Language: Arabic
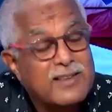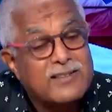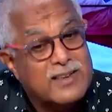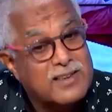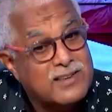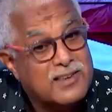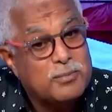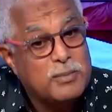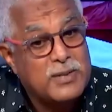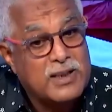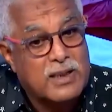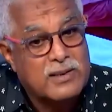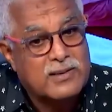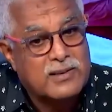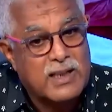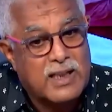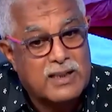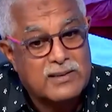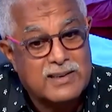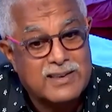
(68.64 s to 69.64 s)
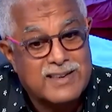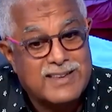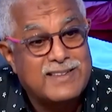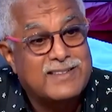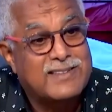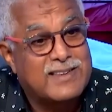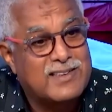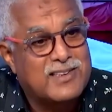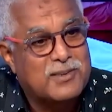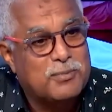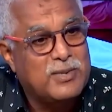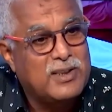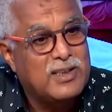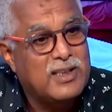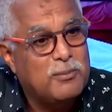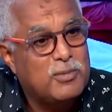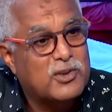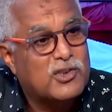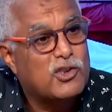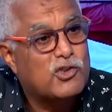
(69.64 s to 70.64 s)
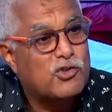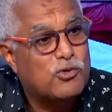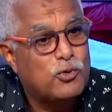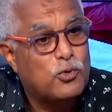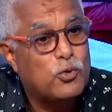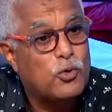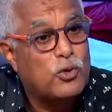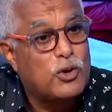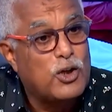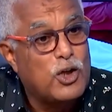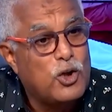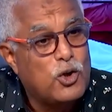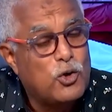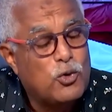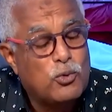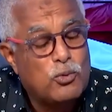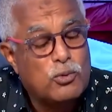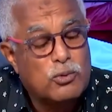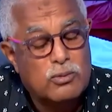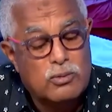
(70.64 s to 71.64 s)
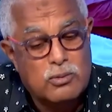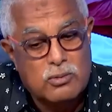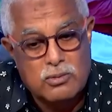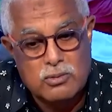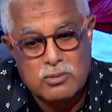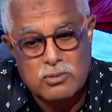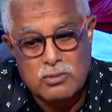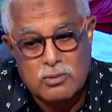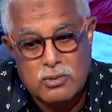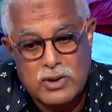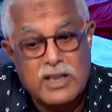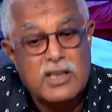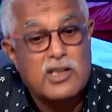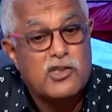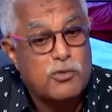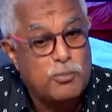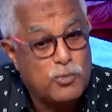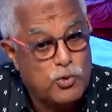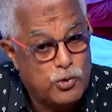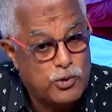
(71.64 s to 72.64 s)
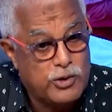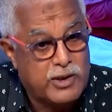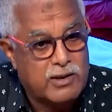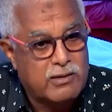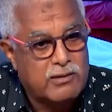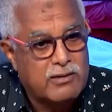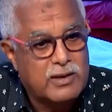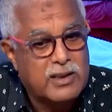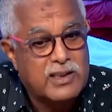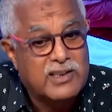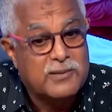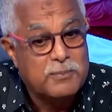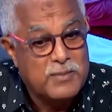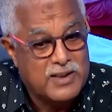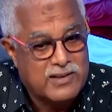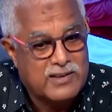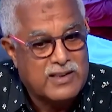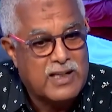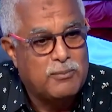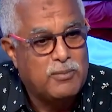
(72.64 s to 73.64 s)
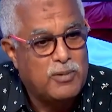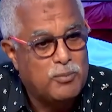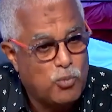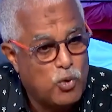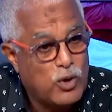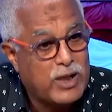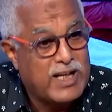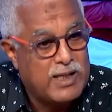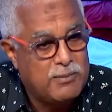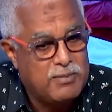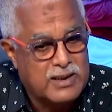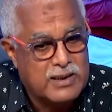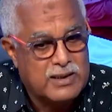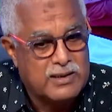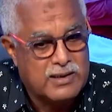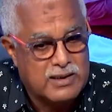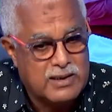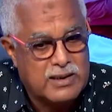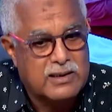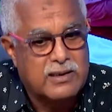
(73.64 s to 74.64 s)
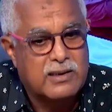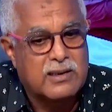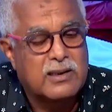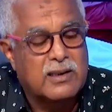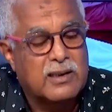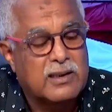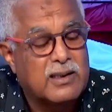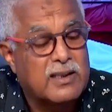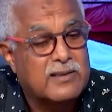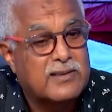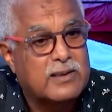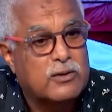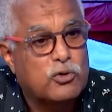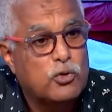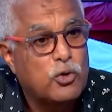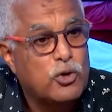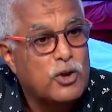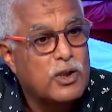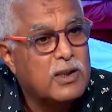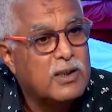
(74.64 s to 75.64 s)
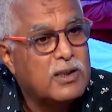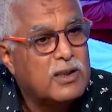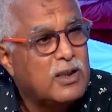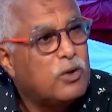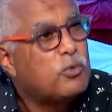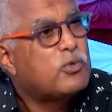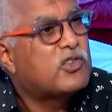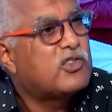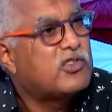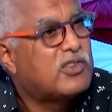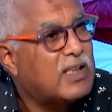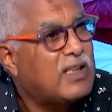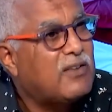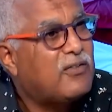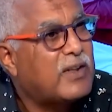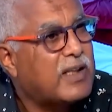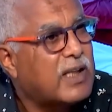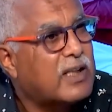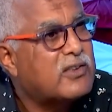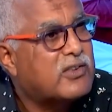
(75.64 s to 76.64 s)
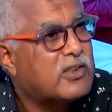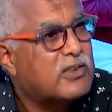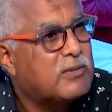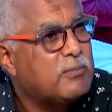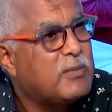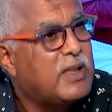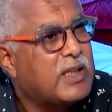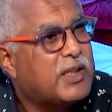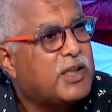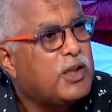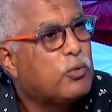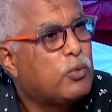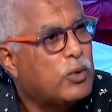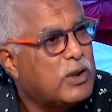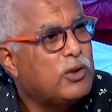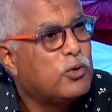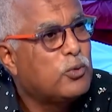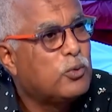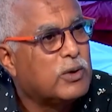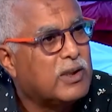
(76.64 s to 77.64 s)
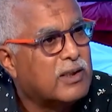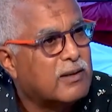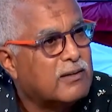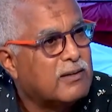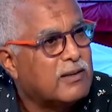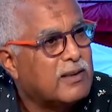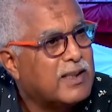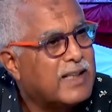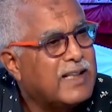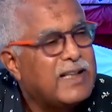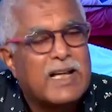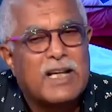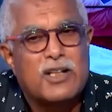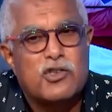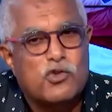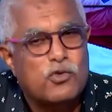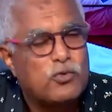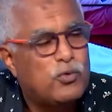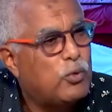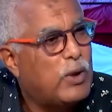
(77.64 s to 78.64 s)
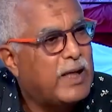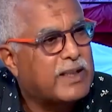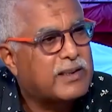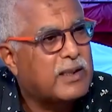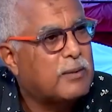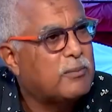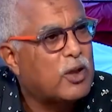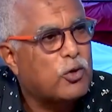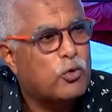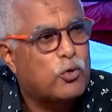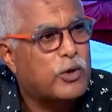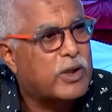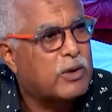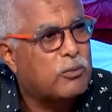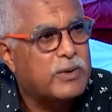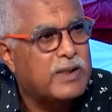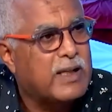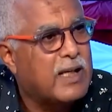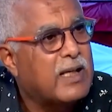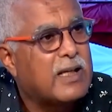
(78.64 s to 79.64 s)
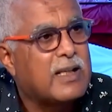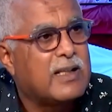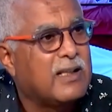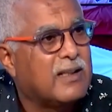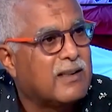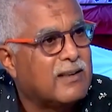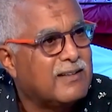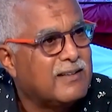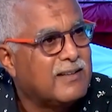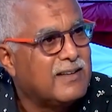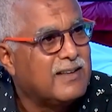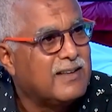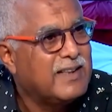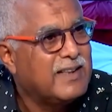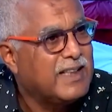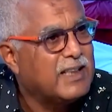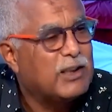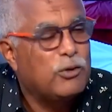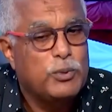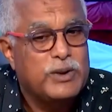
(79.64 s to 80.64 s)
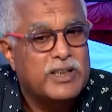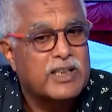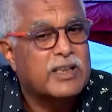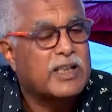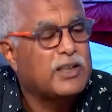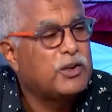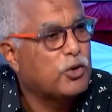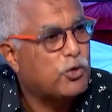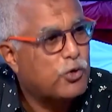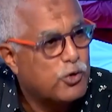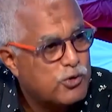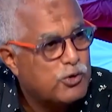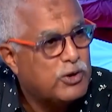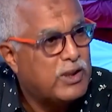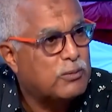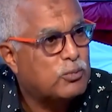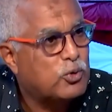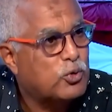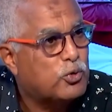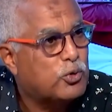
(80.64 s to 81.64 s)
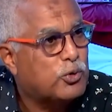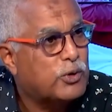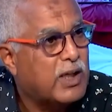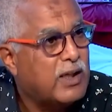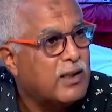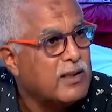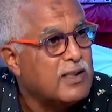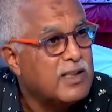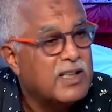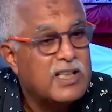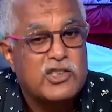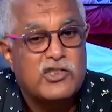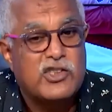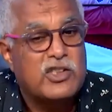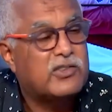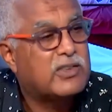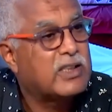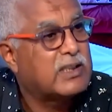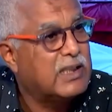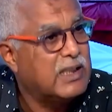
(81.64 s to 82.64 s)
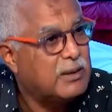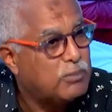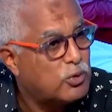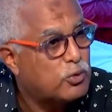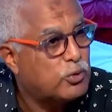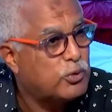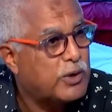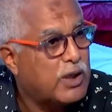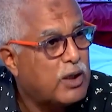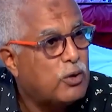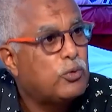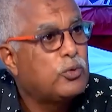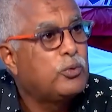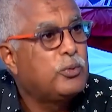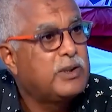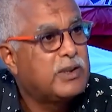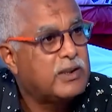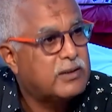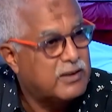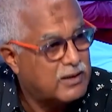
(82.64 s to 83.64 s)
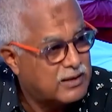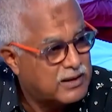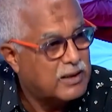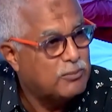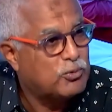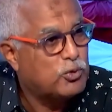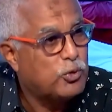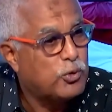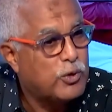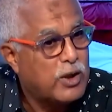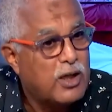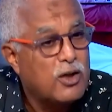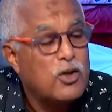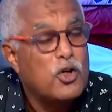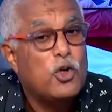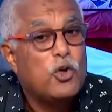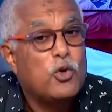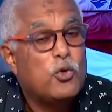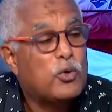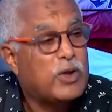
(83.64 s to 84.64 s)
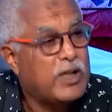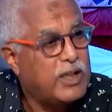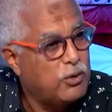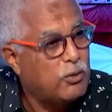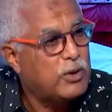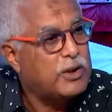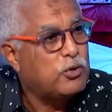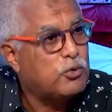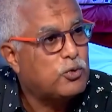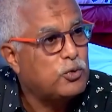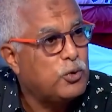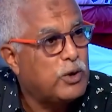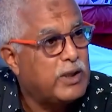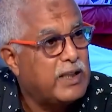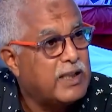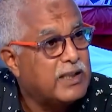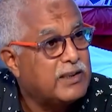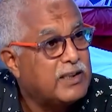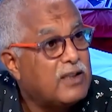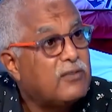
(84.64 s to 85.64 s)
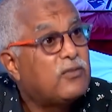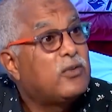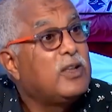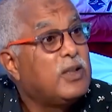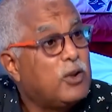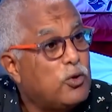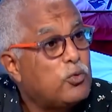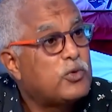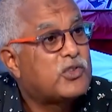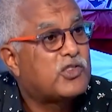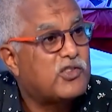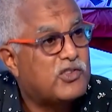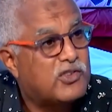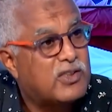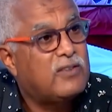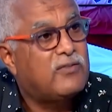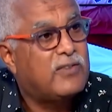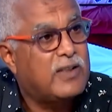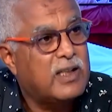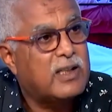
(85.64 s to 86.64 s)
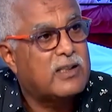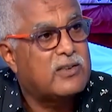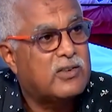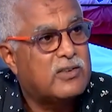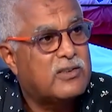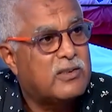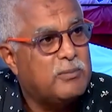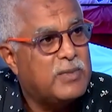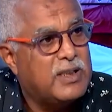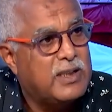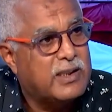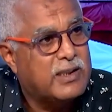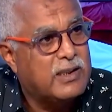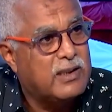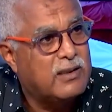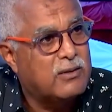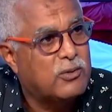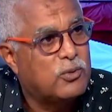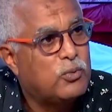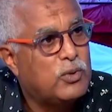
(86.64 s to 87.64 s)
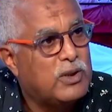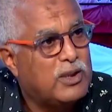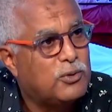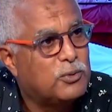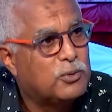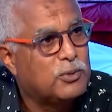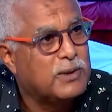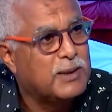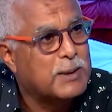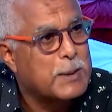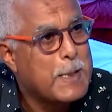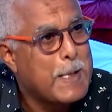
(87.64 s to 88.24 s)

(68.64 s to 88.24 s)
كنت نتمنى سي حسن كنت نتمنى باش وكان الجمهور يتمتع بالمقابله ديال هذا الكلاسيكو لو سجل فريق الجيش الملكي هو الاول كنا غنشوفوا واحد الطبق كروي هائل حيت الوداد غادي يخرجوا يلعبوا الكره الجيش تتلعب الكره والوداد تتلعب كره وكانوا غادي يكونوا اهداف لو سجل فريق الجيش الملكي هو اللي كيشوف